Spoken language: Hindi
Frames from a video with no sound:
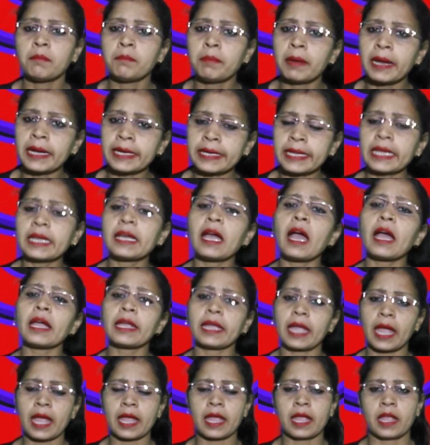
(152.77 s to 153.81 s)
बेटी का
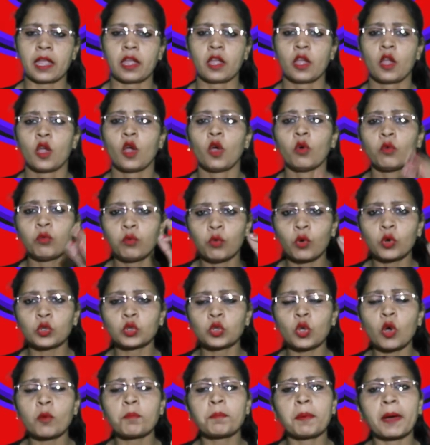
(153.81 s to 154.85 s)
क्या है वो
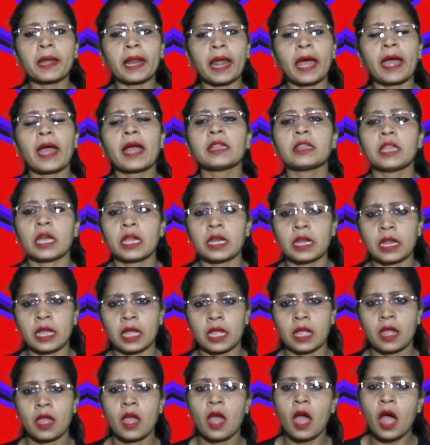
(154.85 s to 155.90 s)
तो पराया धन
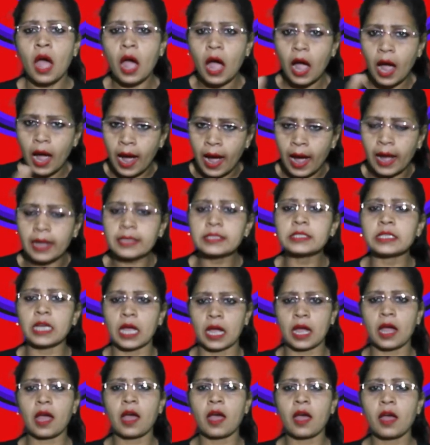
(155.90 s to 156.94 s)
है आज
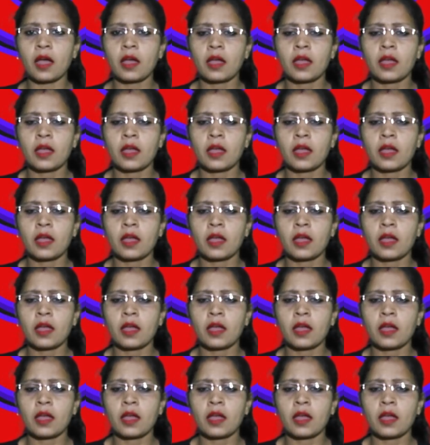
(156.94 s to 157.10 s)
यहाँ